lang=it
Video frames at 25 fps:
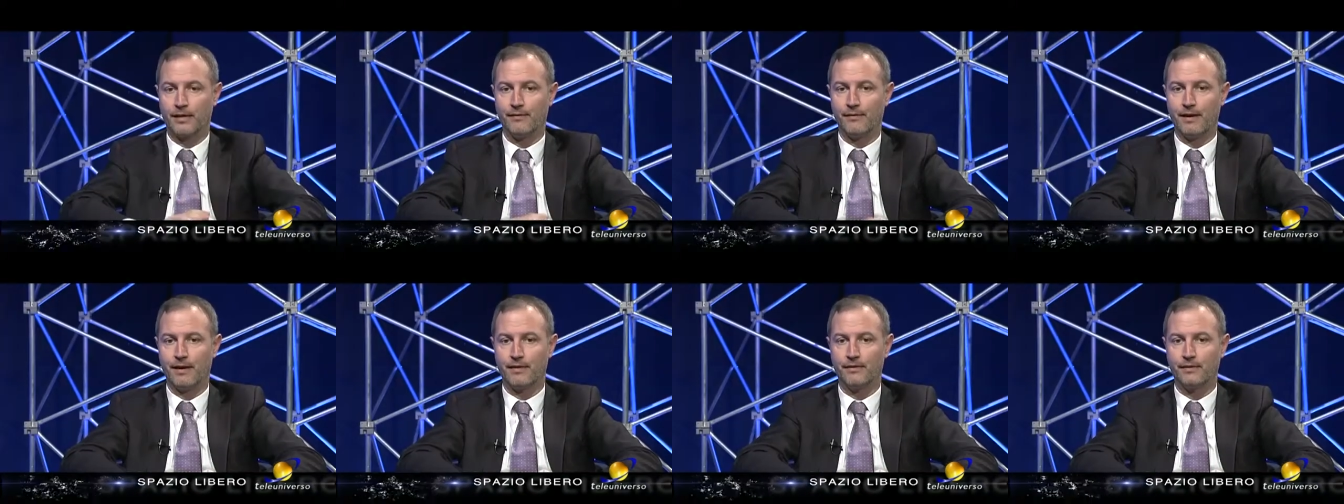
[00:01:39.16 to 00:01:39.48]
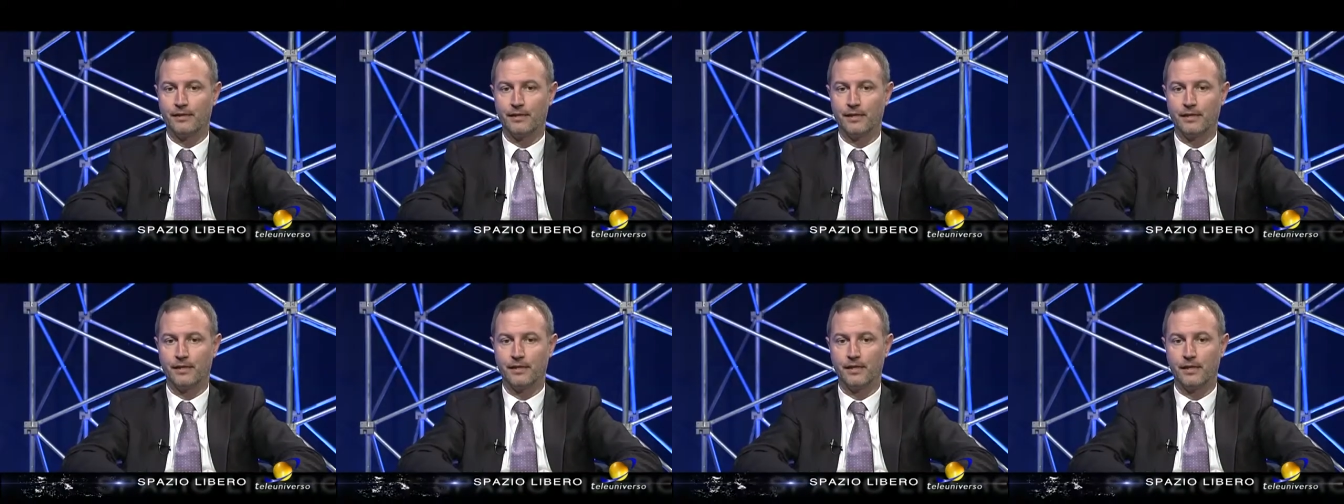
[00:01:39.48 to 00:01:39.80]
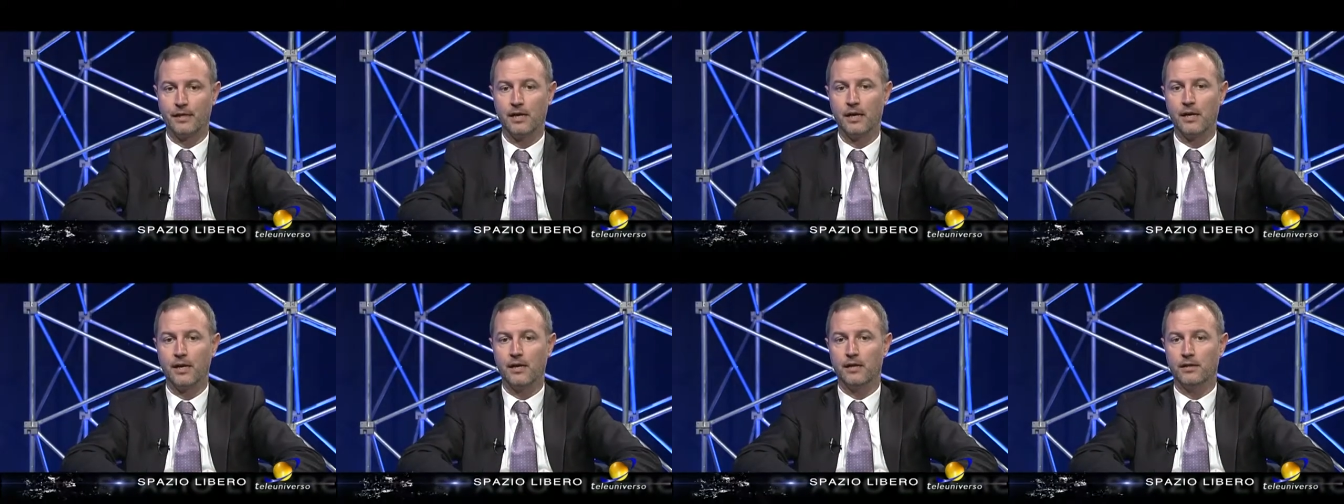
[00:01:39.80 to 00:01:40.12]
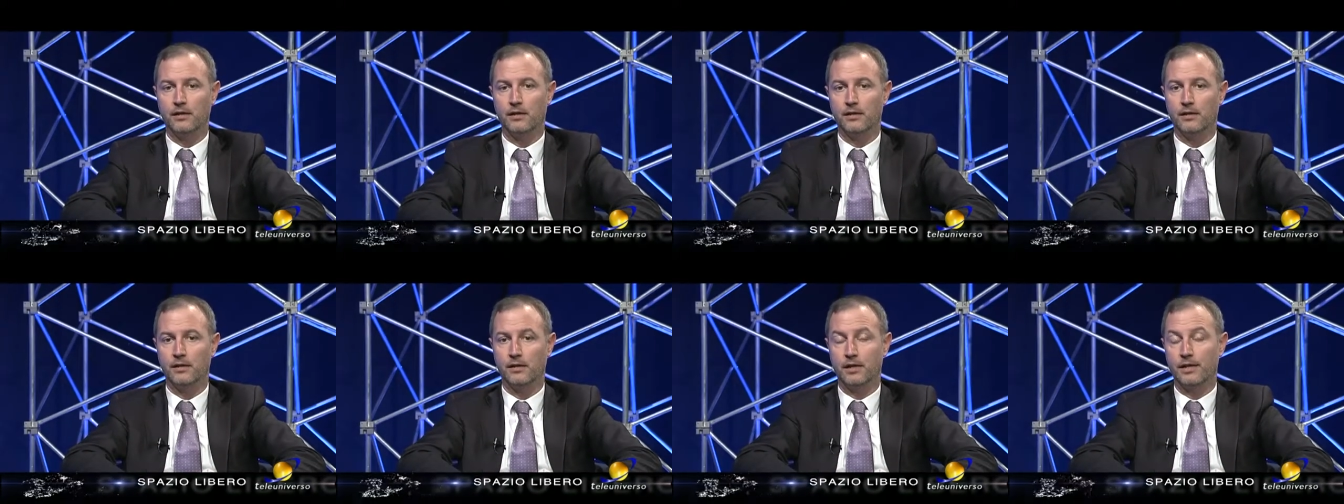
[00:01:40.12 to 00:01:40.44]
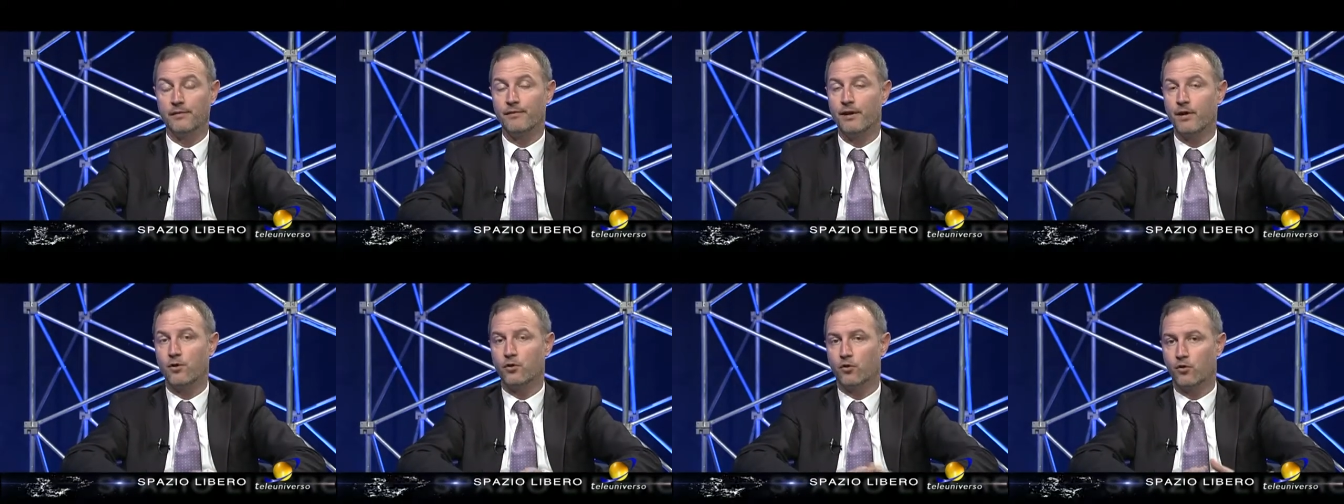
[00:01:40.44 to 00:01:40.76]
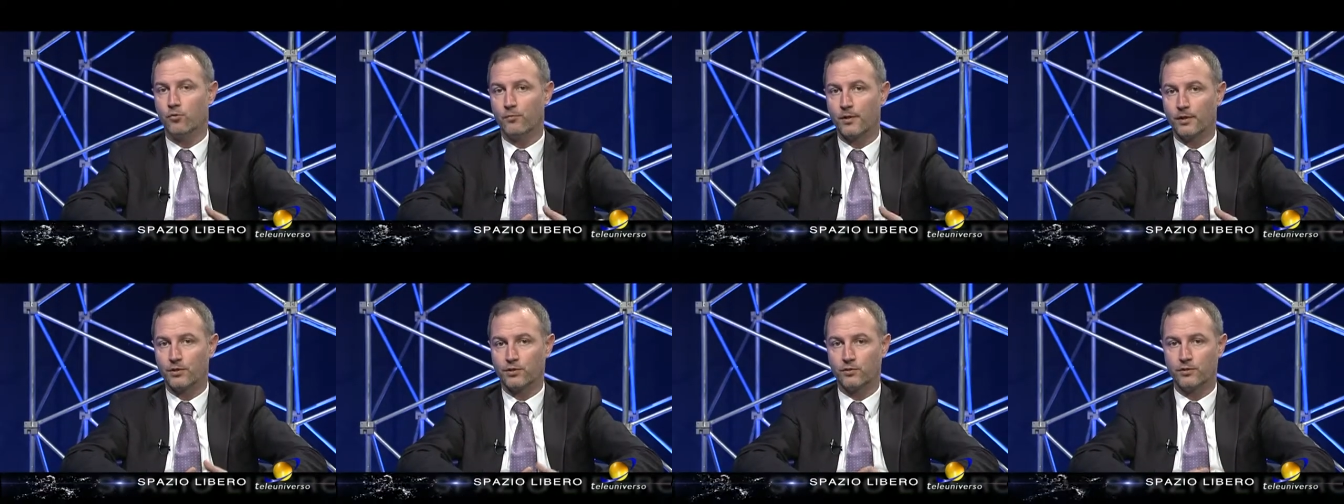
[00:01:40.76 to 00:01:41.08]
avanti eh, i livelli
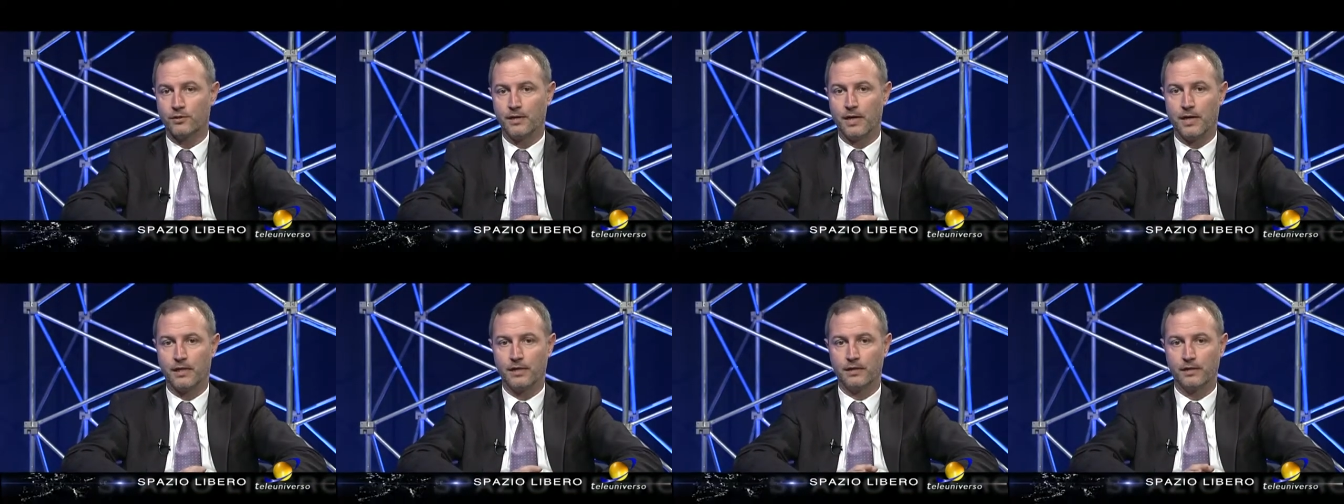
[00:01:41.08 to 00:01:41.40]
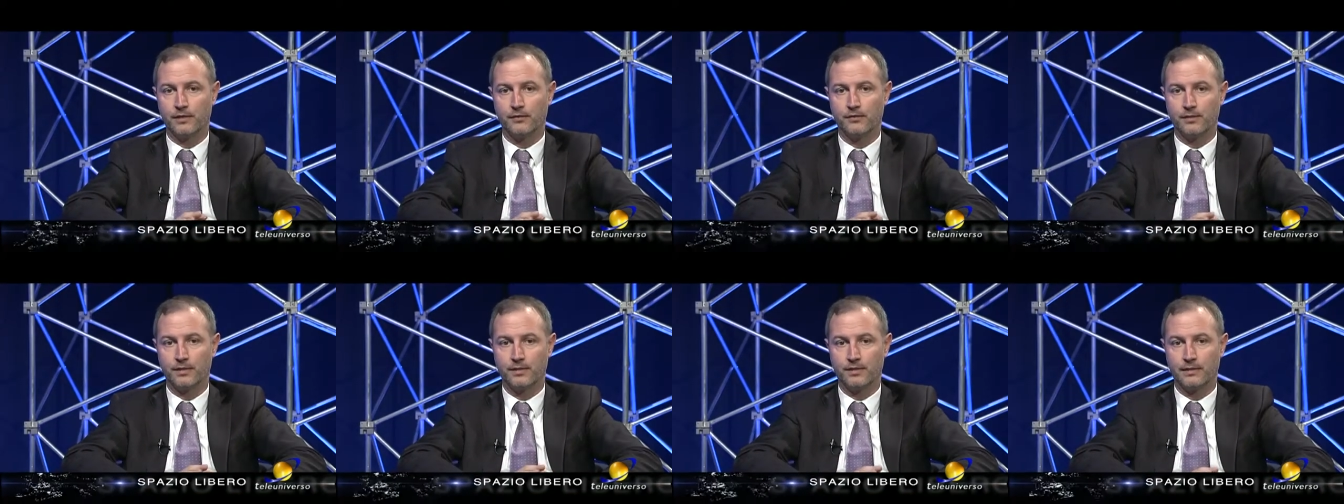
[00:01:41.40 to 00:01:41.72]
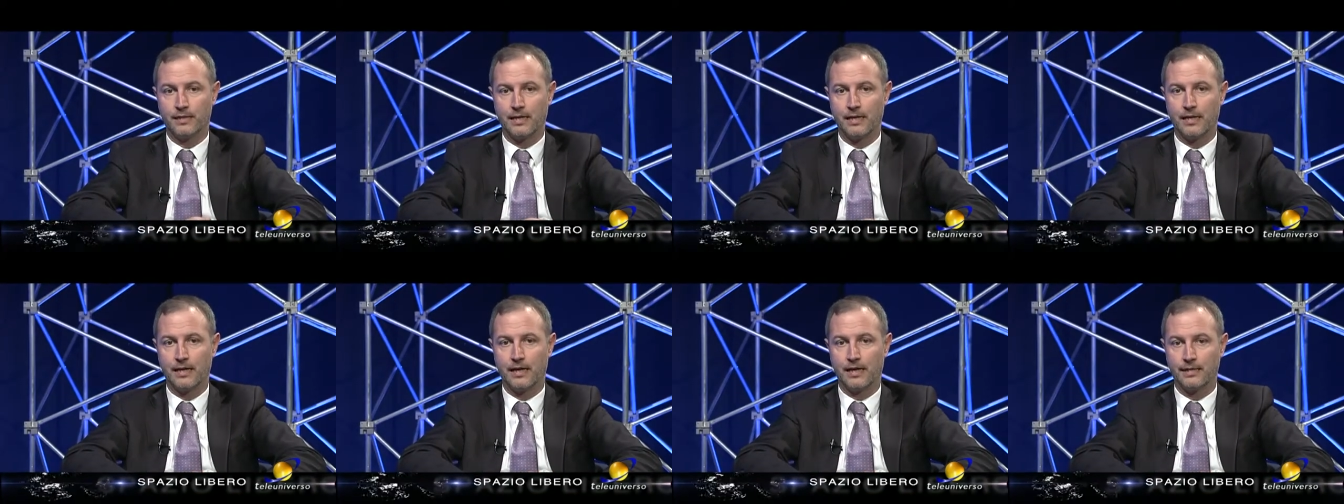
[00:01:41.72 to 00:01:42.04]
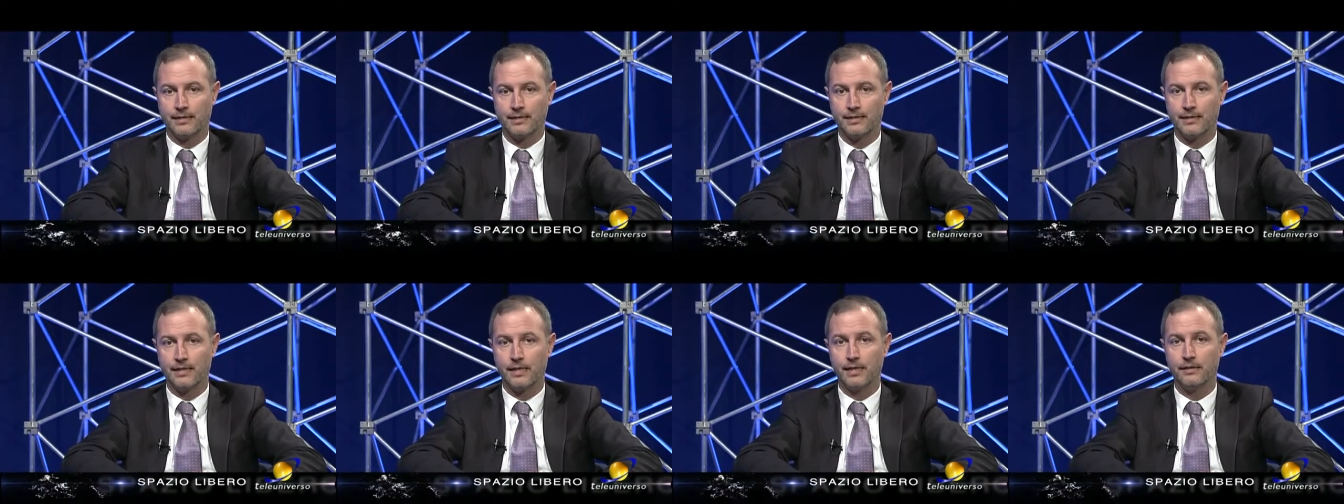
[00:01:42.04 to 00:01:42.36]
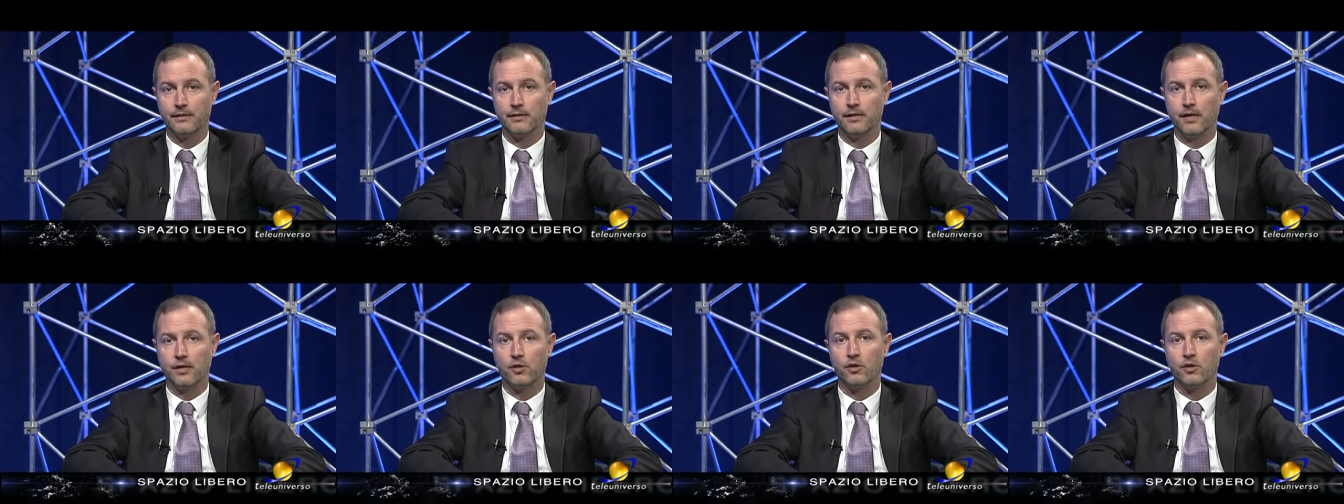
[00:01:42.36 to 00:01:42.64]
occupazionali di questa azienda.